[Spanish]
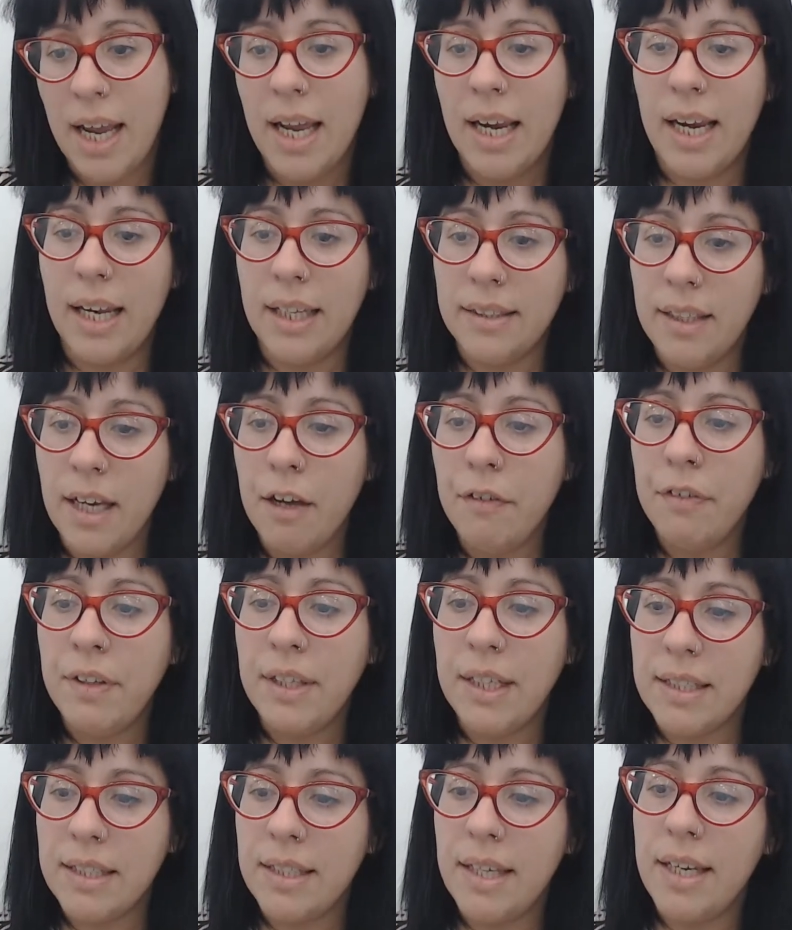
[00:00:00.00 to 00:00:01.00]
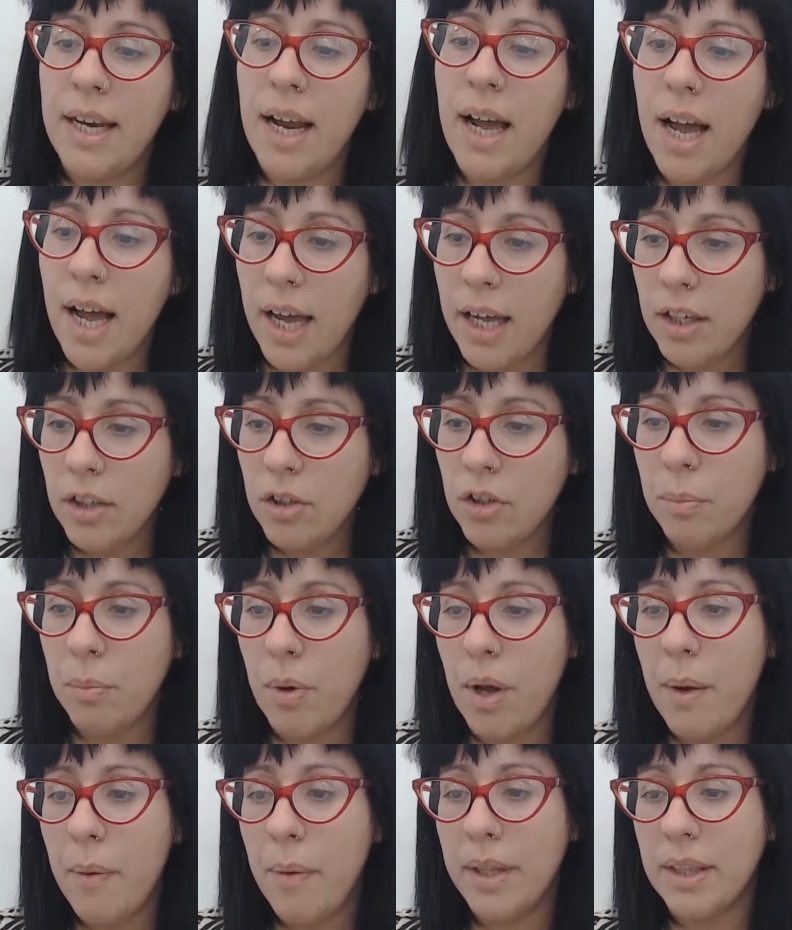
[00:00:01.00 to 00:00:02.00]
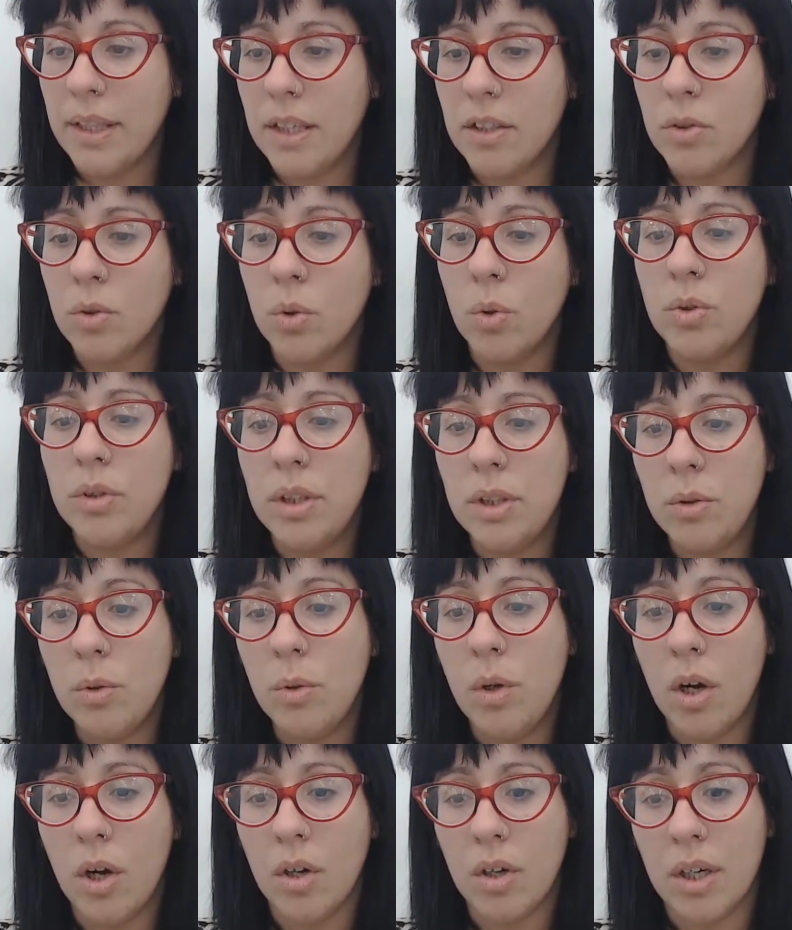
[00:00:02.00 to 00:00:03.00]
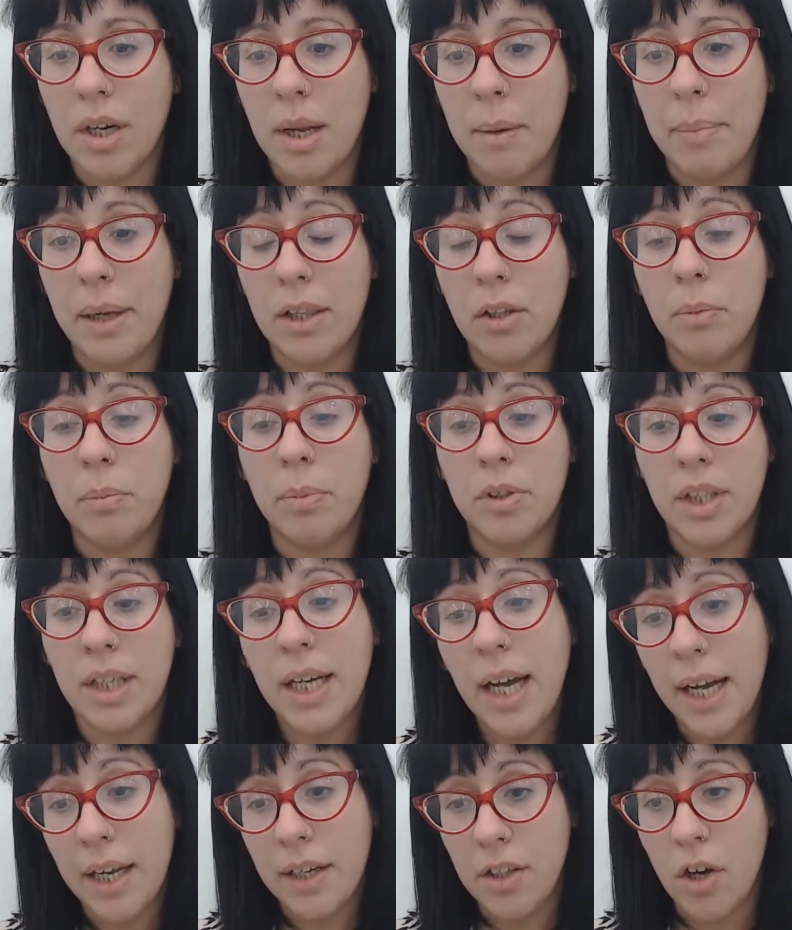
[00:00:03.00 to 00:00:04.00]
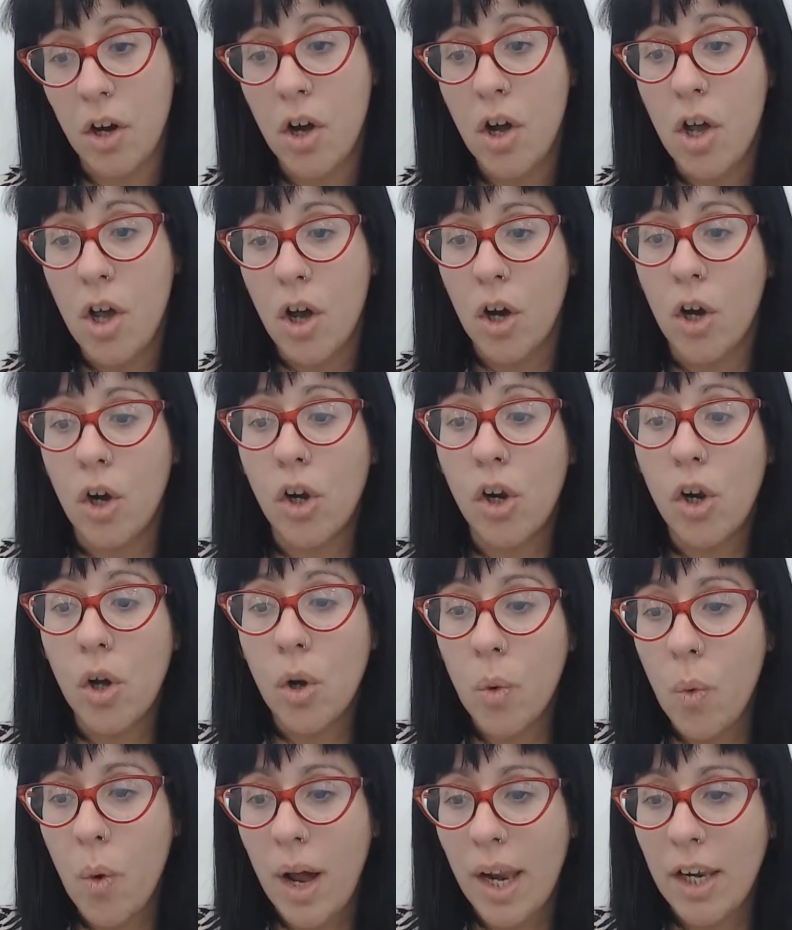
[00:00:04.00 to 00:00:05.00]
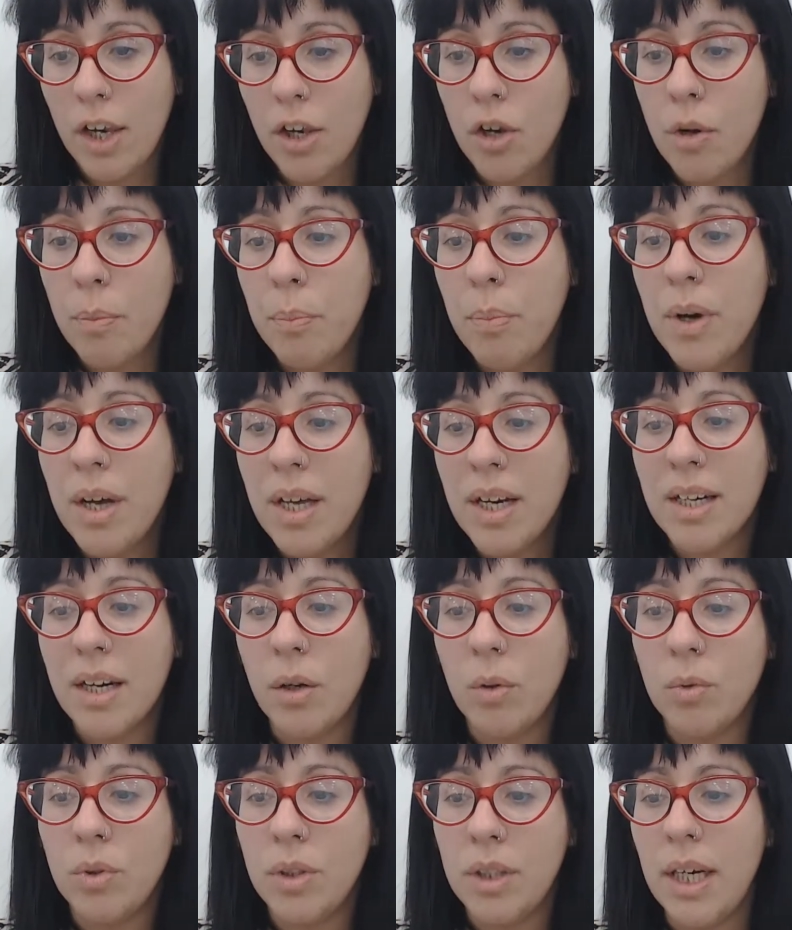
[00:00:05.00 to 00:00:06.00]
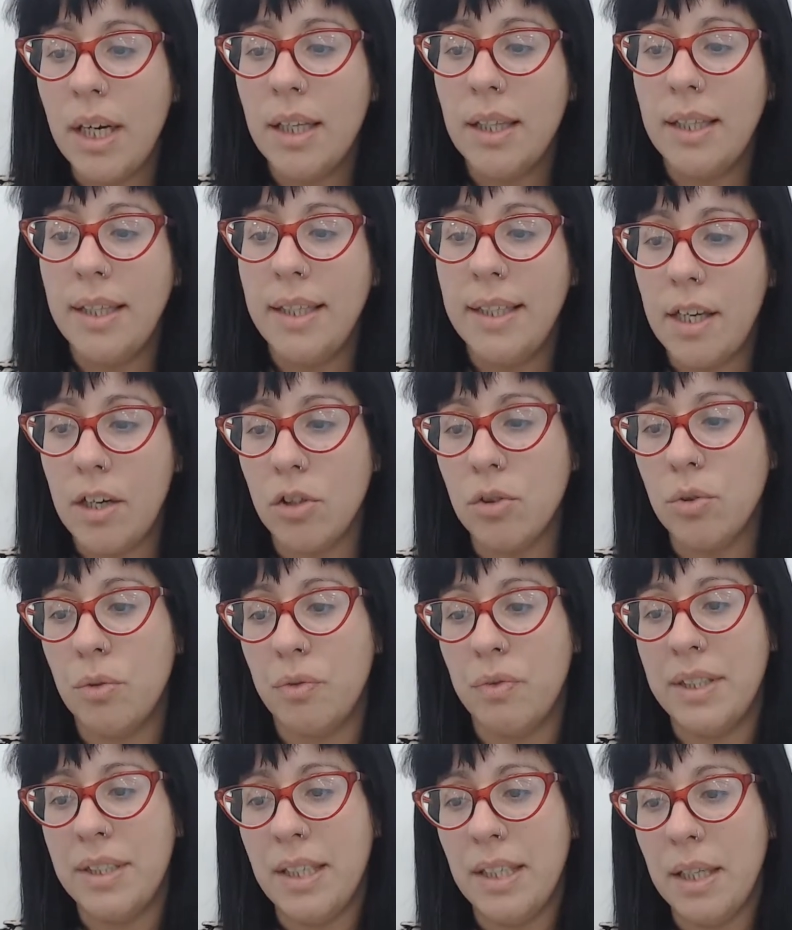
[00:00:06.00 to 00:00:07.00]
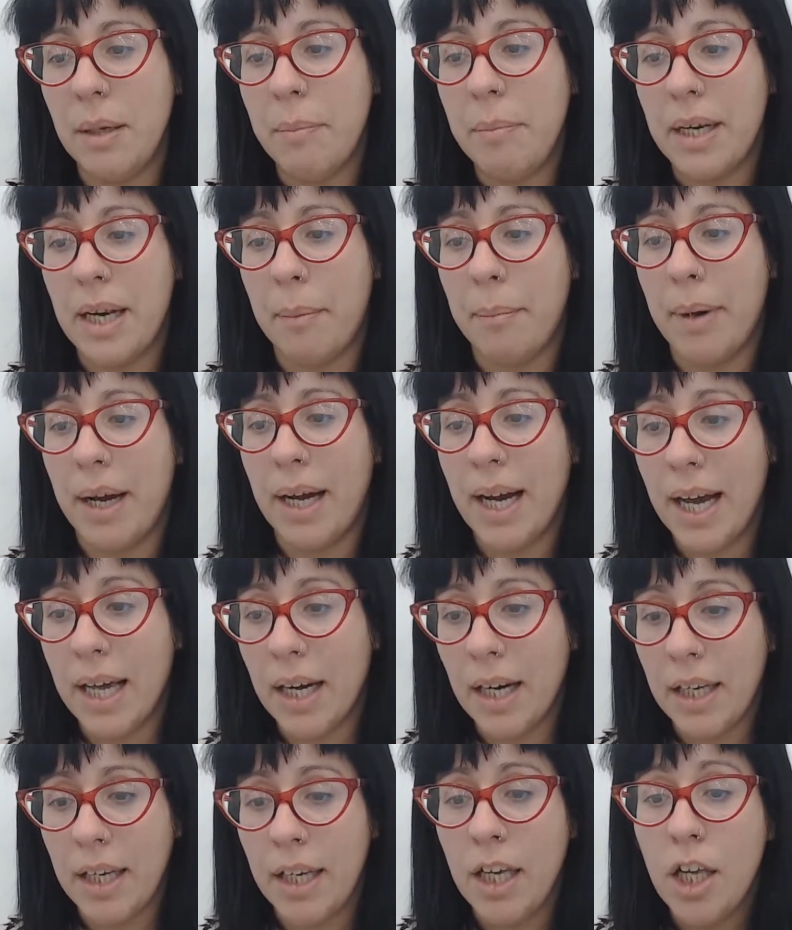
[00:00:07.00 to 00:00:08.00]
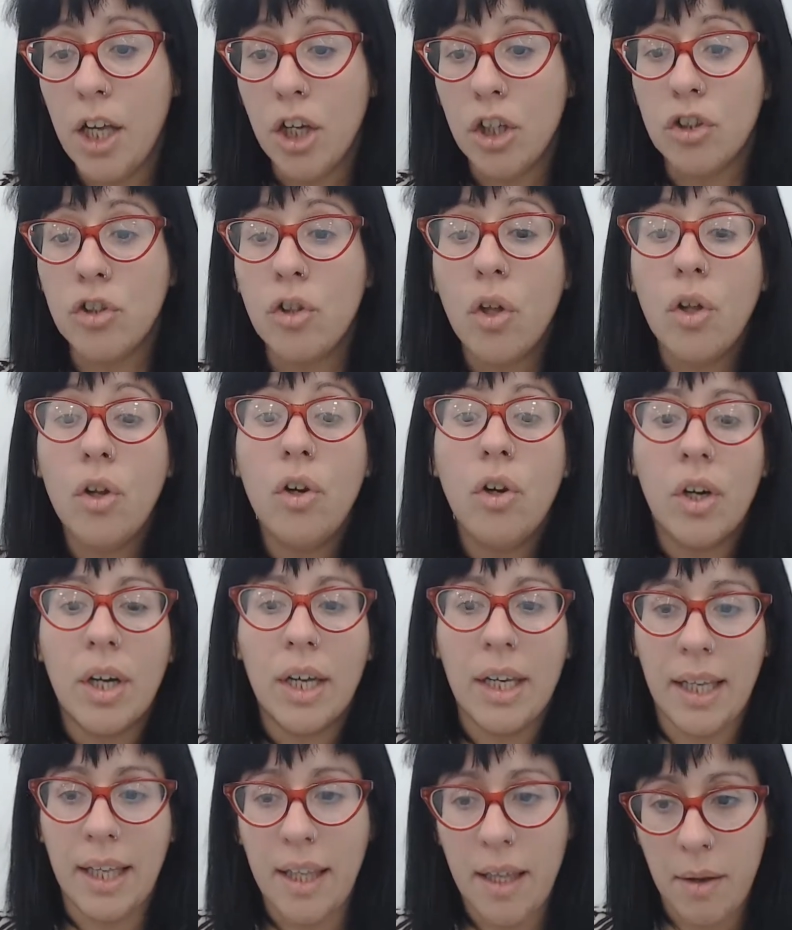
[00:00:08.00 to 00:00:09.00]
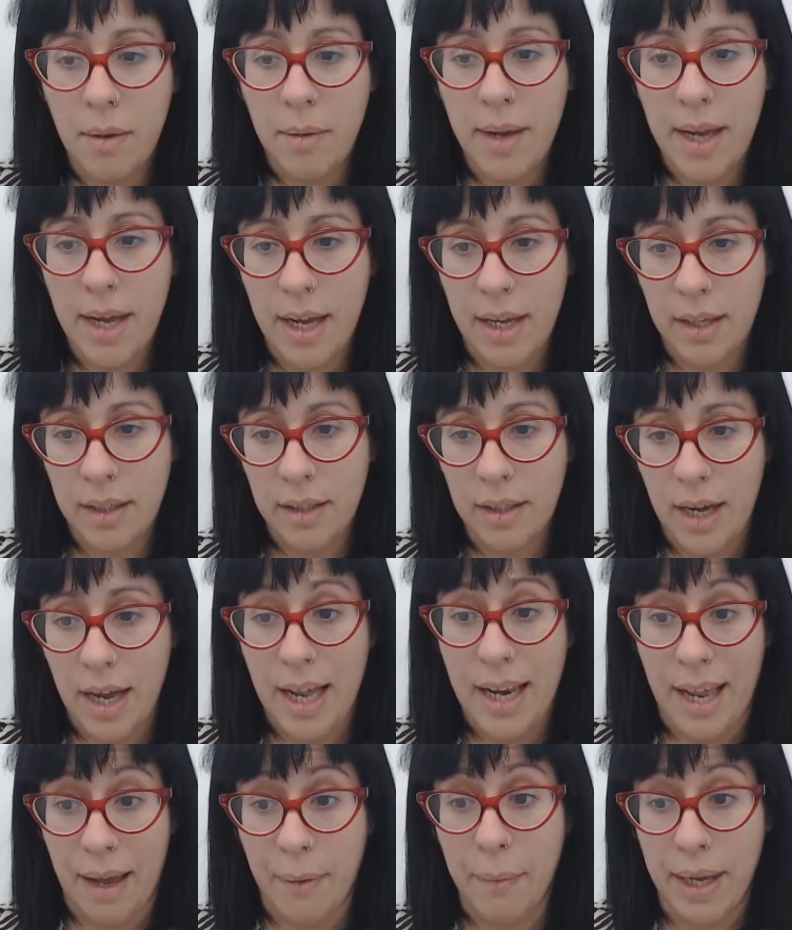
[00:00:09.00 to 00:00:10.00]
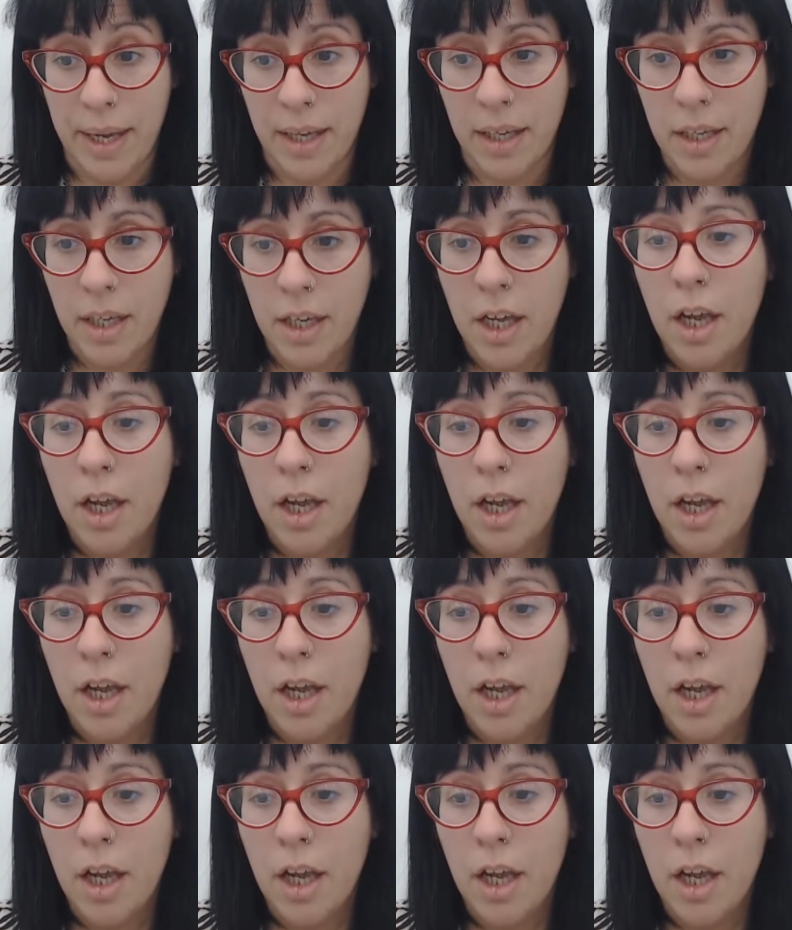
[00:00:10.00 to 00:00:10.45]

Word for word: la entidad financiera A no puede vender sus títulos con respaldo hipotecario, con lo cual no puede reunir el dinero suficiente para pagarle todo lo que le debe a la B.